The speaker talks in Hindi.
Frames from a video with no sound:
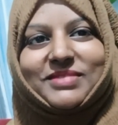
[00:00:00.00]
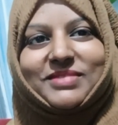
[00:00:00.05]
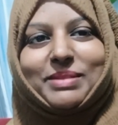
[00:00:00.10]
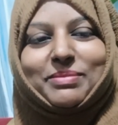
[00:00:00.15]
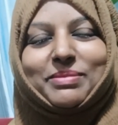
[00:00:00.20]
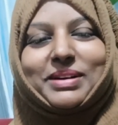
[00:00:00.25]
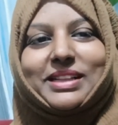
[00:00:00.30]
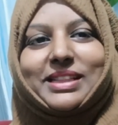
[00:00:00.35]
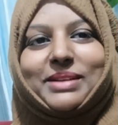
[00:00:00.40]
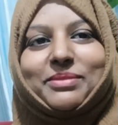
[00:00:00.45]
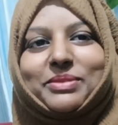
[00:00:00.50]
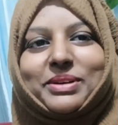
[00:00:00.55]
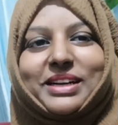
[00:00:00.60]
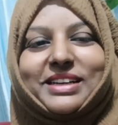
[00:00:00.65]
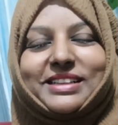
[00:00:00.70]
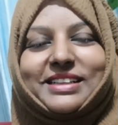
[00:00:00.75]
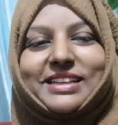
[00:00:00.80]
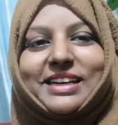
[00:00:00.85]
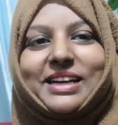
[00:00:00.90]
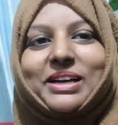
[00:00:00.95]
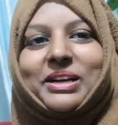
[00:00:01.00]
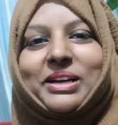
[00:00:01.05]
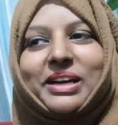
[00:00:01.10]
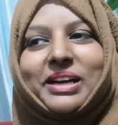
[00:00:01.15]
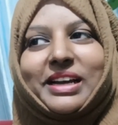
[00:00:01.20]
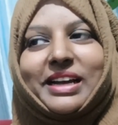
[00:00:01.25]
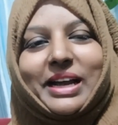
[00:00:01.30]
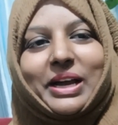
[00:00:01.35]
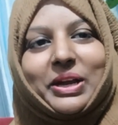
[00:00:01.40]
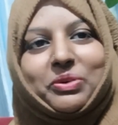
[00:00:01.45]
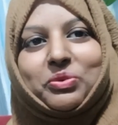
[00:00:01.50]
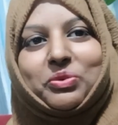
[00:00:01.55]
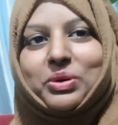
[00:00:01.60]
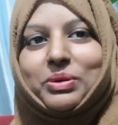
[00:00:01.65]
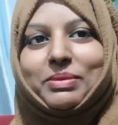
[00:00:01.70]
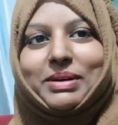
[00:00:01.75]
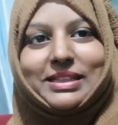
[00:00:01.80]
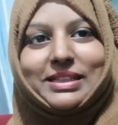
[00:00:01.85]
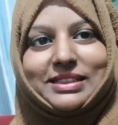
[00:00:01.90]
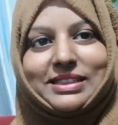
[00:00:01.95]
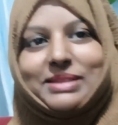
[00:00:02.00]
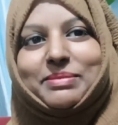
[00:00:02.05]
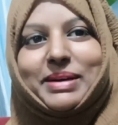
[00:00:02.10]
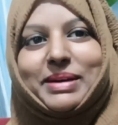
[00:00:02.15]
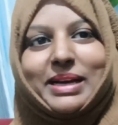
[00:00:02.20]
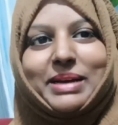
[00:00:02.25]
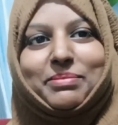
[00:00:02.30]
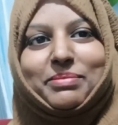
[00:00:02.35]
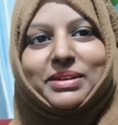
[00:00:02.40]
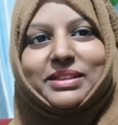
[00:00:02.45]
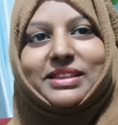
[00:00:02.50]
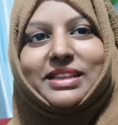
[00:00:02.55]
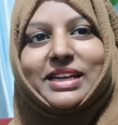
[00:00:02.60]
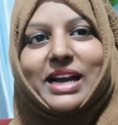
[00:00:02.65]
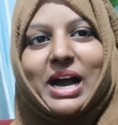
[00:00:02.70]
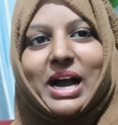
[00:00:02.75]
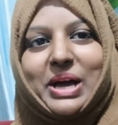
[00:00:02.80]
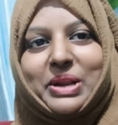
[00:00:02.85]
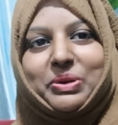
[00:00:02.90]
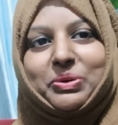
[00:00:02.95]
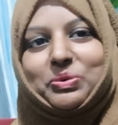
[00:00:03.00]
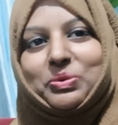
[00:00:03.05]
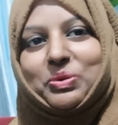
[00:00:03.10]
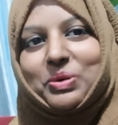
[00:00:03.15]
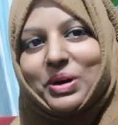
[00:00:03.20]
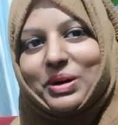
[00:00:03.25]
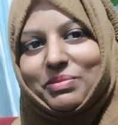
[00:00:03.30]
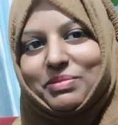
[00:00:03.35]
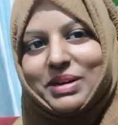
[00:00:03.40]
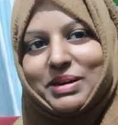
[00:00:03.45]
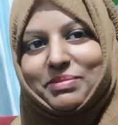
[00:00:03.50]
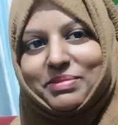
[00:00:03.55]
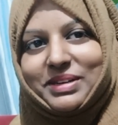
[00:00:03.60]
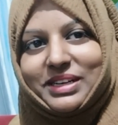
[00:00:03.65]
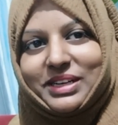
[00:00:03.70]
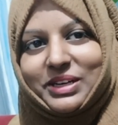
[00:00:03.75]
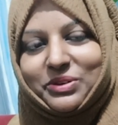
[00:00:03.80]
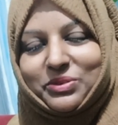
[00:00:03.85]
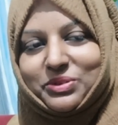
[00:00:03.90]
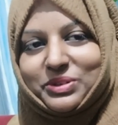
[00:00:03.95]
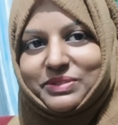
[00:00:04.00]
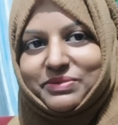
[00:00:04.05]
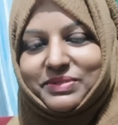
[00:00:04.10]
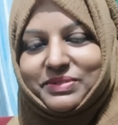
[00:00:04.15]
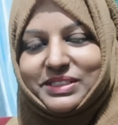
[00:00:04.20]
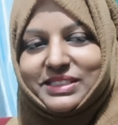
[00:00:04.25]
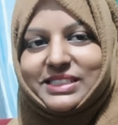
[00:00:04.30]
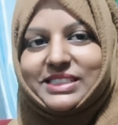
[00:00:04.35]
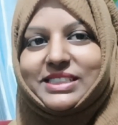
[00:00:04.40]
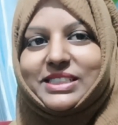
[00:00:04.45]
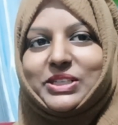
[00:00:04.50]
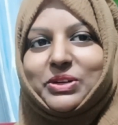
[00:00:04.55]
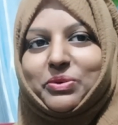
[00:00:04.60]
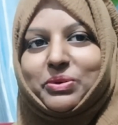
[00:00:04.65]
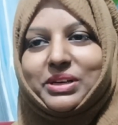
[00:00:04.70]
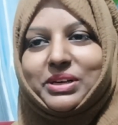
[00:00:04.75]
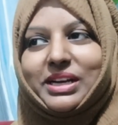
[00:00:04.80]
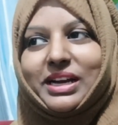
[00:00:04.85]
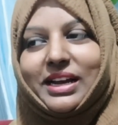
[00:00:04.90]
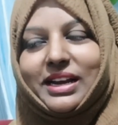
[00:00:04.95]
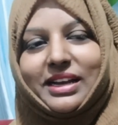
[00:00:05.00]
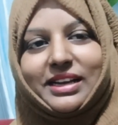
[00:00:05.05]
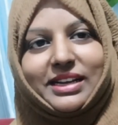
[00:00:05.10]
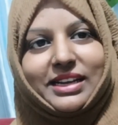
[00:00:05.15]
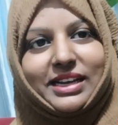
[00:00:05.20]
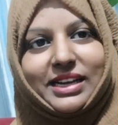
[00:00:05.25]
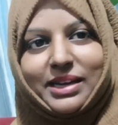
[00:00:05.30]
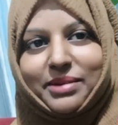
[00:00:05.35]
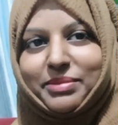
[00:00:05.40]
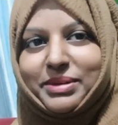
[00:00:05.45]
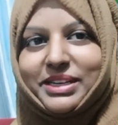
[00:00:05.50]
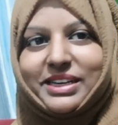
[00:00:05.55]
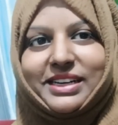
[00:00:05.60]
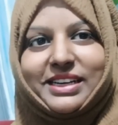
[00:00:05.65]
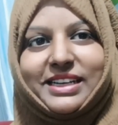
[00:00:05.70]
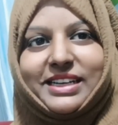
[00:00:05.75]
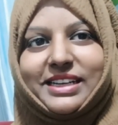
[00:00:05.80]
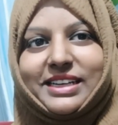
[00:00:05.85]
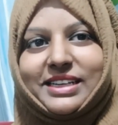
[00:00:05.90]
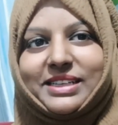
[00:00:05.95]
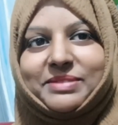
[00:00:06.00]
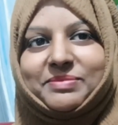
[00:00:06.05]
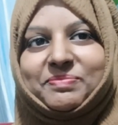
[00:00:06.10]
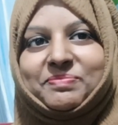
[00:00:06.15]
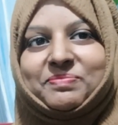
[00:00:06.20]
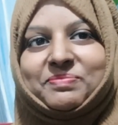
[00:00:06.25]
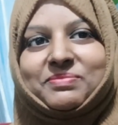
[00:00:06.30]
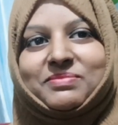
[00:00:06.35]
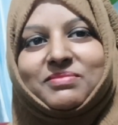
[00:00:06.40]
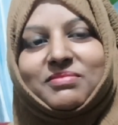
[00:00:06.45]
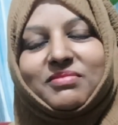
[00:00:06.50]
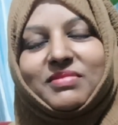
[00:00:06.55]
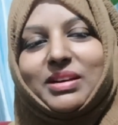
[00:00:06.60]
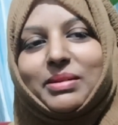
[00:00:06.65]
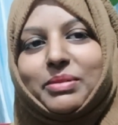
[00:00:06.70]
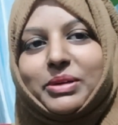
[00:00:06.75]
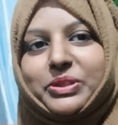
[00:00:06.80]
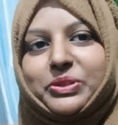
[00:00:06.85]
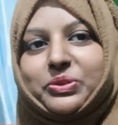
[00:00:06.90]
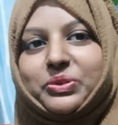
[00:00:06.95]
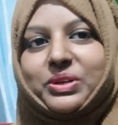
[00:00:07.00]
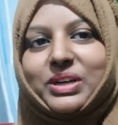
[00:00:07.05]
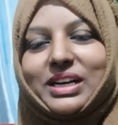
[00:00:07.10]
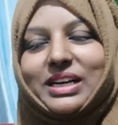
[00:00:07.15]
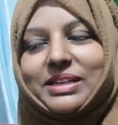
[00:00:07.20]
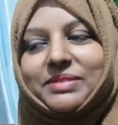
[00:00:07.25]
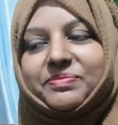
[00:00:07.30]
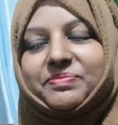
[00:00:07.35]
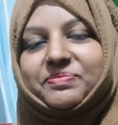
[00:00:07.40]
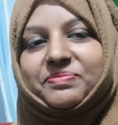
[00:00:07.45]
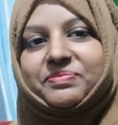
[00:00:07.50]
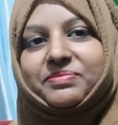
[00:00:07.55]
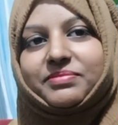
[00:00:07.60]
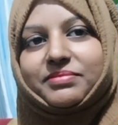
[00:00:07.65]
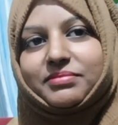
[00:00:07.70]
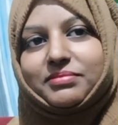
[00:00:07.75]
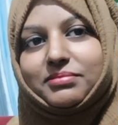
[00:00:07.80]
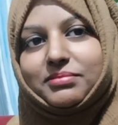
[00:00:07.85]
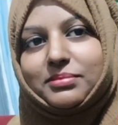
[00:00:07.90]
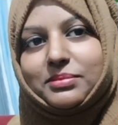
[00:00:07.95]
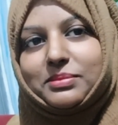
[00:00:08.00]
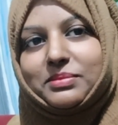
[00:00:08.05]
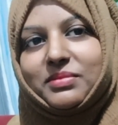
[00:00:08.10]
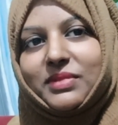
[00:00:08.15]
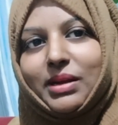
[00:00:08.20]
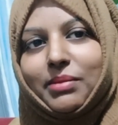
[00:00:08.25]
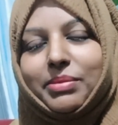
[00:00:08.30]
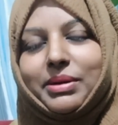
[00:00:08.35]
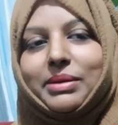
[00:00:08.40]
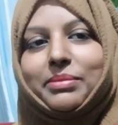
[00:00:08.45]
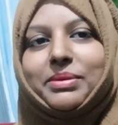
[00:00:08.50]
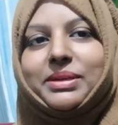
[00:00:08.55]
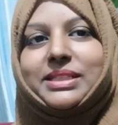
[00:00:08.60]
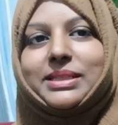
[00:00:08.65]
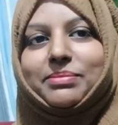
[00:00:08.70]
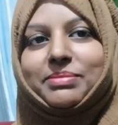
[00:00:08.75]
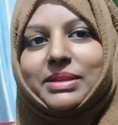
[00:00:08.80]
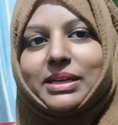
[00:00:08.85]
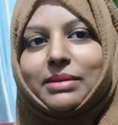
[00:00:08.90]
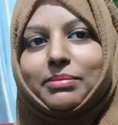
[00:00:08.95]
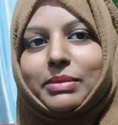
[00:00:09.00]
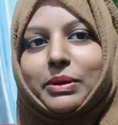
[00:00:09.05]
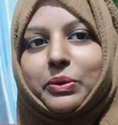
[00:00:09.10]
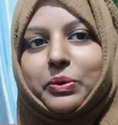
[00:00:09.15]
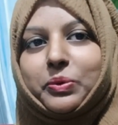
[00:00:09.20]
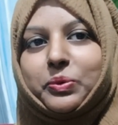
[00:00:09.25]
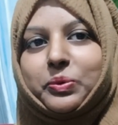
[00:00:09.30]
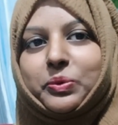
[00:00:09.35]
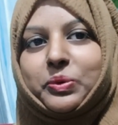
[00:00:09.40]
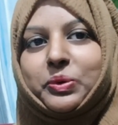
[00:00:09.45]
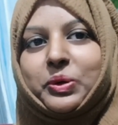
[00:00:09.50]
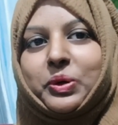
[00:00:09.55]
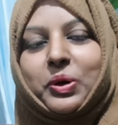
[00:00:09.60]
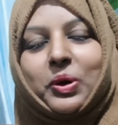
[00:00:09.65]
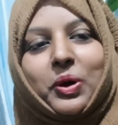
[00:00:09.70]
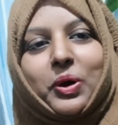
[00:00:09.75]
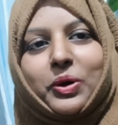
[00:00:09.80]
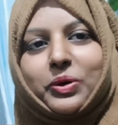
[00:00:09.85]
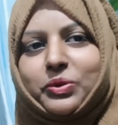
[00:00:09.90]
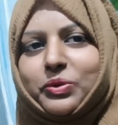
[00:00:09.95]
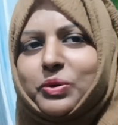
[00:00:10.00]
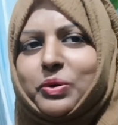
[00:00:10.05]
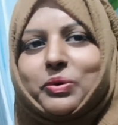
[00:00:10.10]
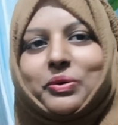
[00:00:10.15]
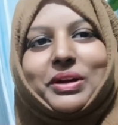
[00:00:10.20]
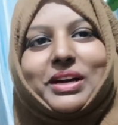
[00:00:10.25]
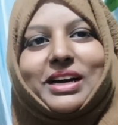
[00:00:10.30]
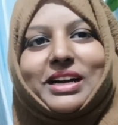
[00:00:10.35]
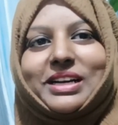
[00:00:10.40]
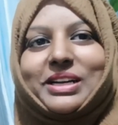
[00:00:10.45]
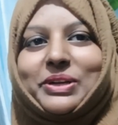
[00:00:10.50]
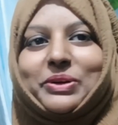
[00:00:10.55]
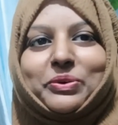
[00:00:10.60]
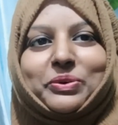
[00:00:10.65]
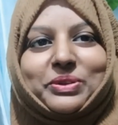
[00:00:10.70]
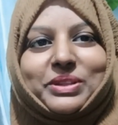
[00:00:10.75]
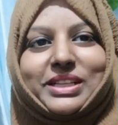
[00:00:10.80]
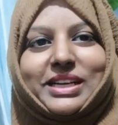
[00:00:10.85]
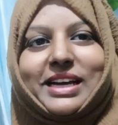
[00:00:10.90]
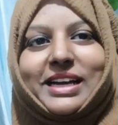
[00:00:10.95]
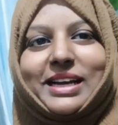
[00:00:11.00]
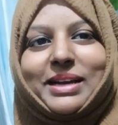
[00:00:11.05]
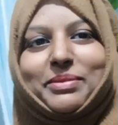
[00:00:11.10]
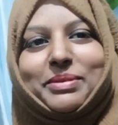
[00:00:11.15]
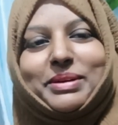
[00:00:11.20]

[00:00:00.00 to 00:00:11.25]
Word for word: सब खत्म कर दिया खैर कोई बात नहीं मैं हिम्मत नहीं हारी हूँ और मैं अपने घर को फिर से सजाऊंगी हालांकि ये घर मेरा नहीं है मेरे बच्चों का है फिर भी जब तक मैं हूँ औरतों का कोई घर नहीं होता है